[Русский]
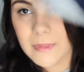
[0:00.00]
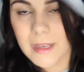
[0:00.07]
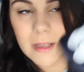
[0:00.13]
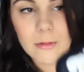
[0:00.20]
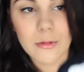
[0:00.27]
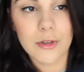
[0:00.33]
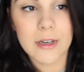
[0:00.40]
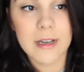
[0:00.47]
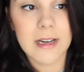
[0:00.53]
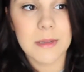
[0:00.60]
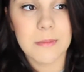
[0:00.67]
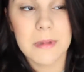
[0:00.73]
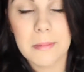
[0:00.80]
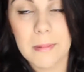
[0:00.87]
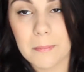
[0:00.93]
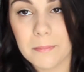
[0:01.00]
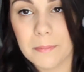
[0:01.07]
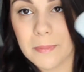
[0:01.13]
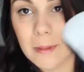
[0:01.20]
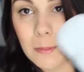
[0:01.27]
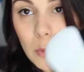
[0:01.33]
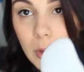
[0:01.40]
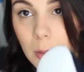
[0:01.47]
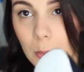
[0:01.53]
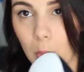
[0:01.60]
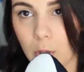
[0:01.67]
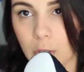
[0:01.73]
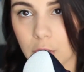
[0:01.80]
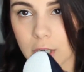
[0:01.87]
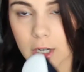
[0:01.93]
Это уже размер намного
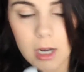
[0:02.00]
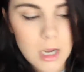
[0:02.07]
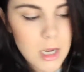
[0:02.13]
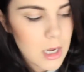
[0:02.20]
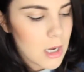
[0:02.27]
больше,